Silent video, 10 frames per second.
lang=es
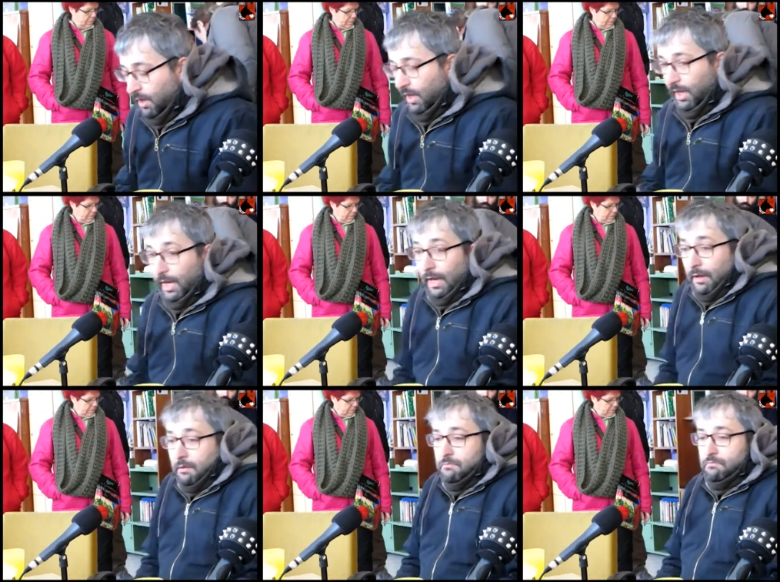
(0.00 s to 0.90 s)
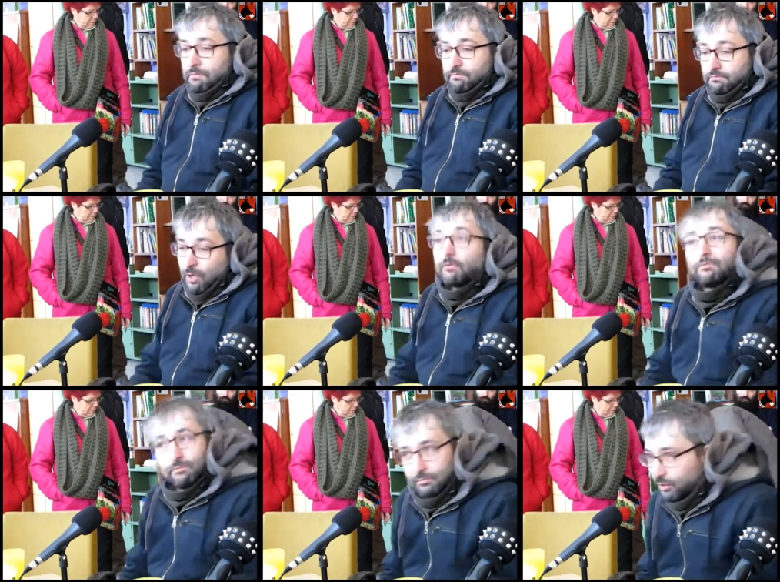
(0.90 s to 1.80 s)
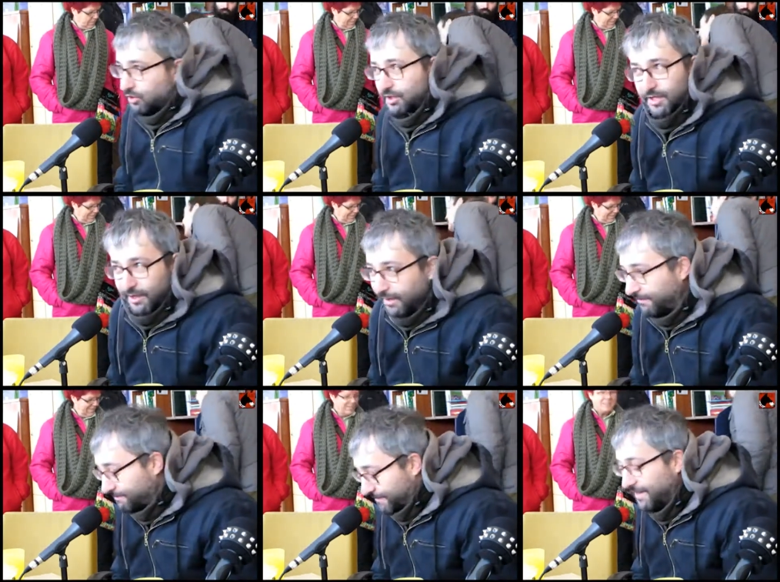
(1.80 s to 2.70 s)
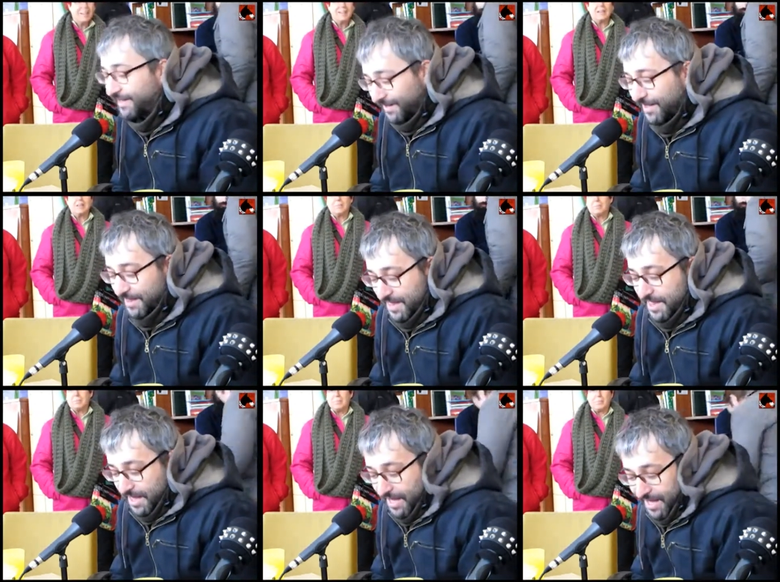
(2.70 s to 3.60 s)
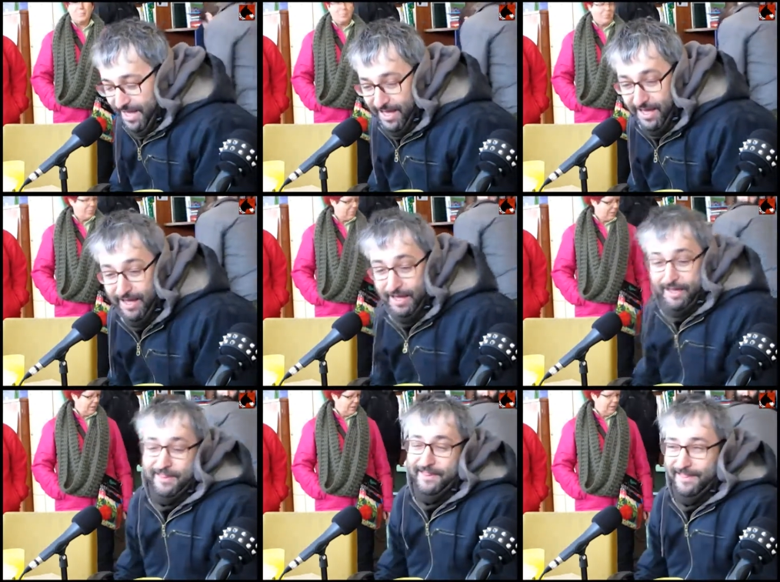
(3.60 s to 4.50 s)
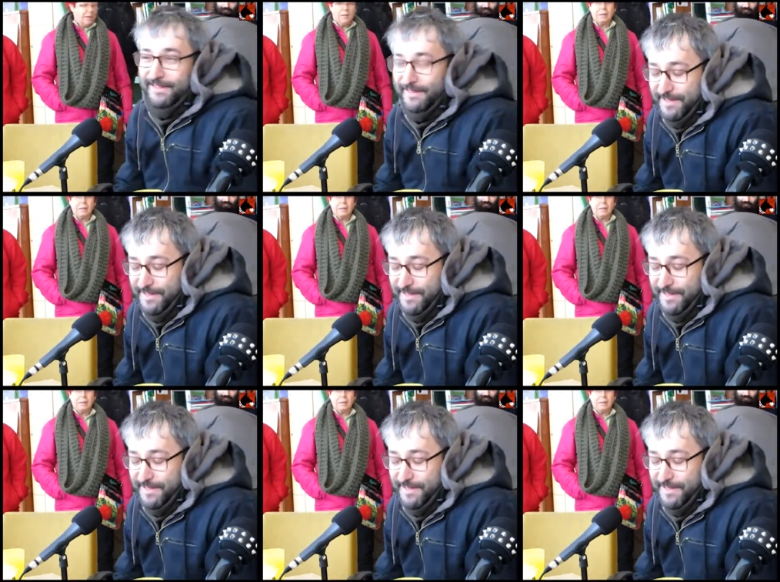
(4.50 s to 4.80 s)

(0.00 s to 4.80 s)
Eh, bueno, no sé si... Eh, sí, sí, bien, bien, bien. definiéndonos,